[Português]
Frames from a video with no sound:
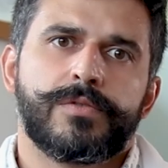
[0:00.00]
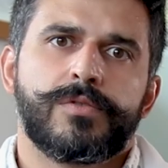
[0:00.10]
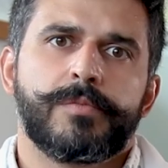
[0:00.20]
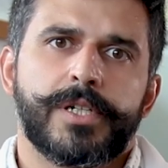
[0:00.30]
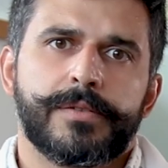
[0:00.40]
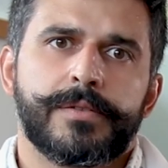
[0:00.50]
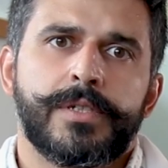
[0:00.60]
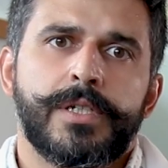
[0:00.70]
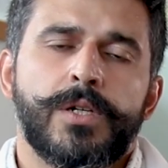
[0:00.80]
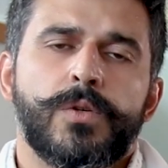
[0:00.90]
desejo de fumar,
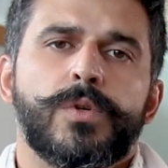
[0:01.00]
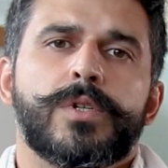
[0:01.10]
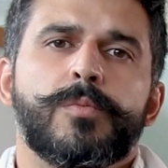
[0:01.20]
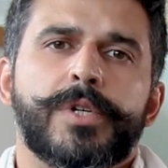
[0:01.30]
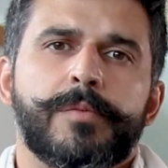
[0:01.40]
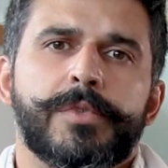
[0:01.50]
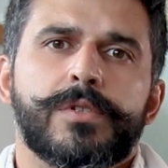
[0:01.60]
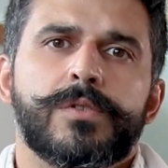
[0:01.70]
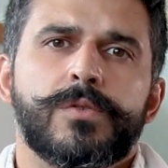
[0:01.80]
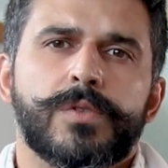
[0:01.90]
o
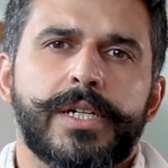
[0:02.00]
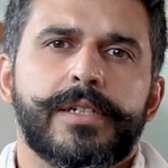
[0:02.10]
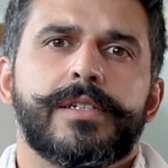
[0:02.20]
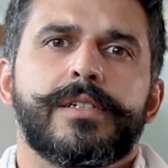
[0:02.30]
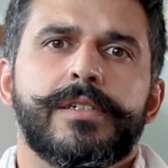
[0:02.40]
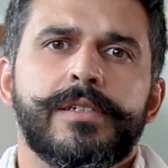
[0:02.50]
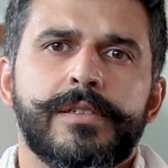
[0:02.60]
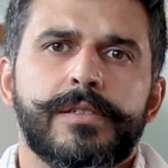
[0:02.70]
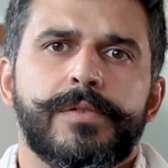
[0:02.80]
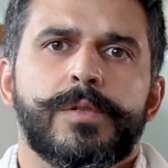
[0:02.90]
acompanhamento regular e
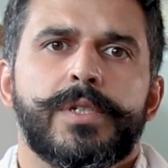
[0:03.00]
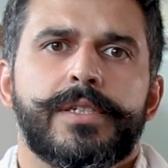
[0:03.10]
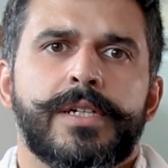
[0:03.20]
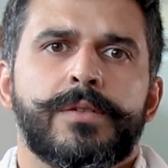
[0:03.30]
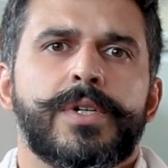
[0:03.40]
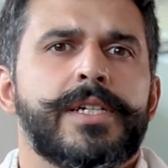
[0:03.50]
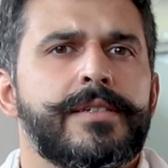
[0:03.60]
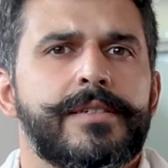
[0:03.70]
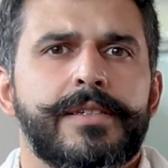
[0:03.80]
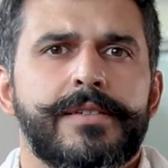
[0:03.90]
individualizado é
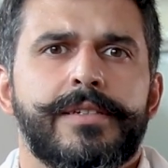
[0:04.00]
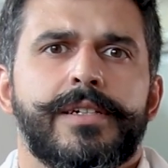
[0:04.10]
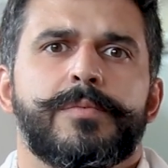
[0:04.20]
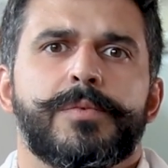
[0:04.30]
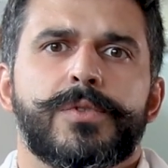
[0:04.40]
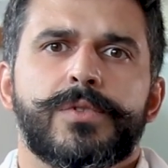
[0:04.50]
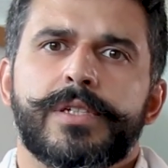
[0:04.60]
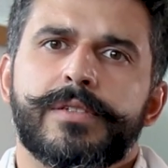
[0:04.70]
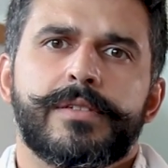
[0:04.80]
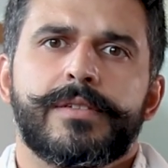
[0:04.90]
essencial para o
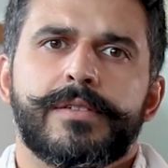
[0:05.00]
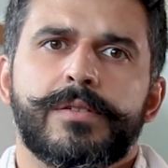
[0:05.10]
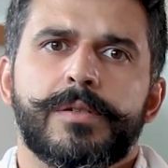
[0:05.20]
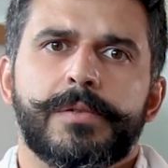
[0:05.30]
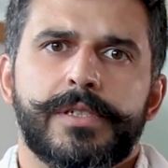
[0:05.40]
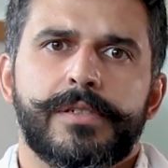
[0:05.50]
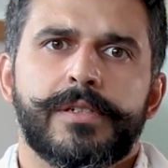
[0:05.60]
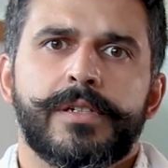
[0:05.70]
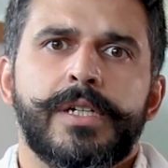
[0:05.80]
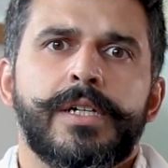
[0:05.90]
sucesso da sessão
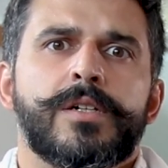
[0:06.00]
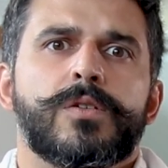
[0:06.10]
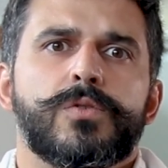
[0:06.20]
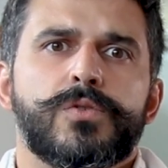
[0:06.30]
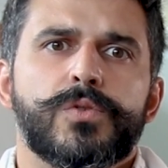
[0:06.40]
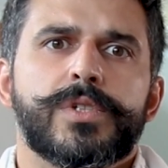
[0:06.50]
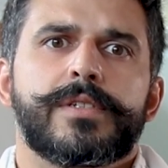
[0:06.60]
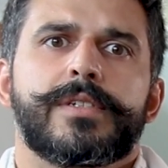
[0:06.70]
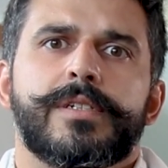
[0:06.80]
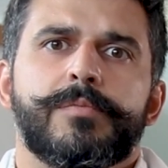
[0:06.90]
tabagista.
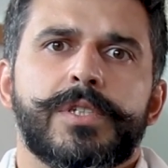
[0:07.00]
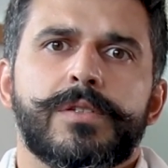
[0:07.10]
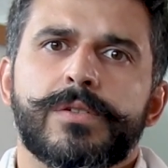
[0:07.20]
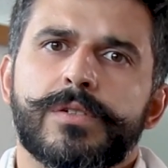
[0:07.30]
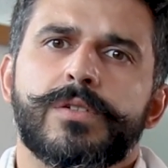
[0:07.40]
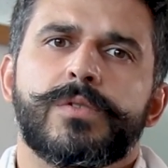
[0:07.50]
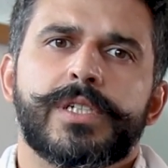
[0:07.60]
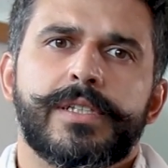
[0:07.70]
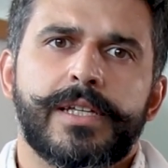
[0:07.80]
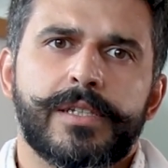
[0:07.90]
Consultas de seguimento são
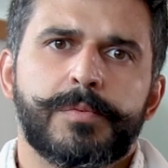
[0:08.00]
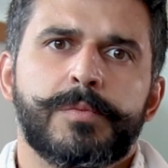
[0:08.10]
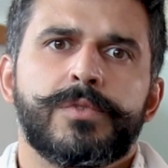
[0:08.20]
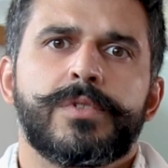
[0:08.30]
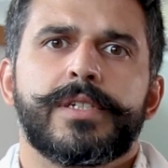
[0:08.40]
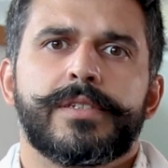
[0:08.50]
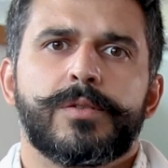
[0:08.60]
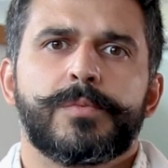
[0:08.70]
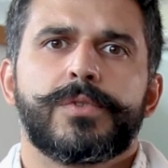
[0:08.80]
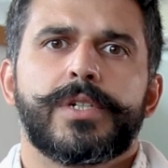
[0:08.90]
agendadas para monitorizar o